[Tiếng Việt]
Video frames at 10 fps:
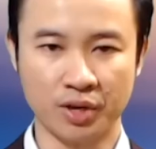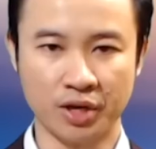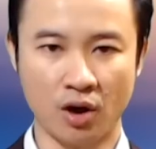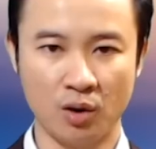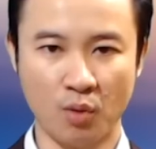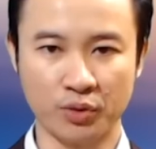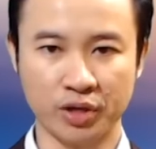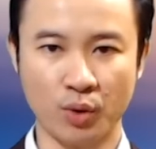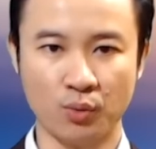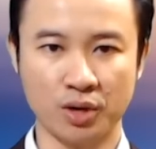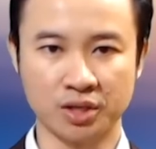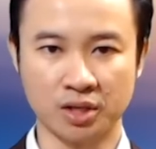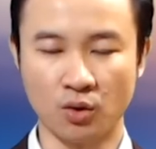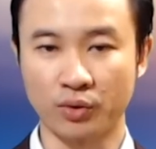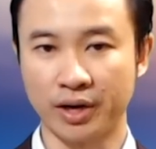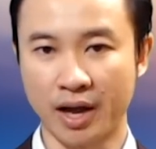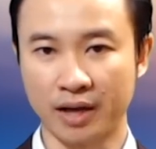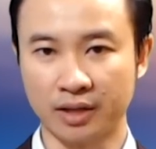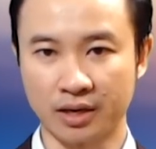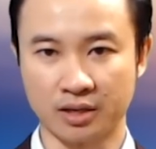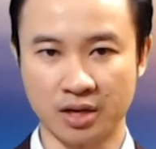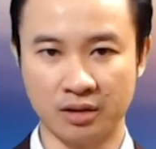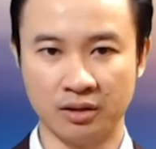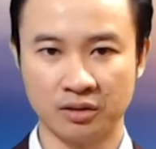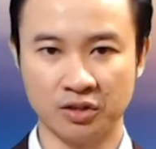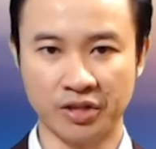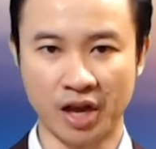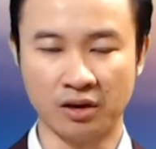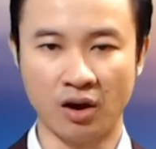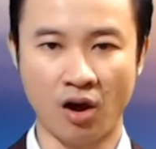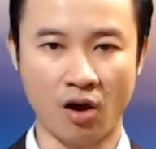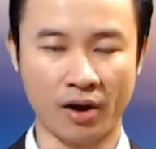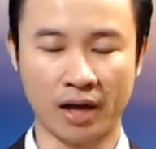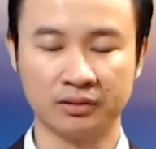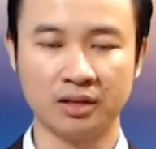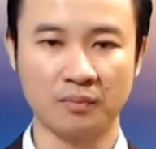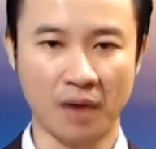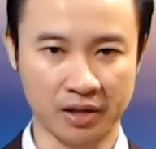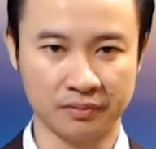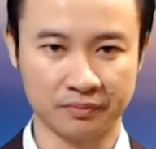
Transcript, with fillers: đó, Bộ Chỉ huy quân sự Ukraine tại Kherson thừa nhận họ đã thất bại.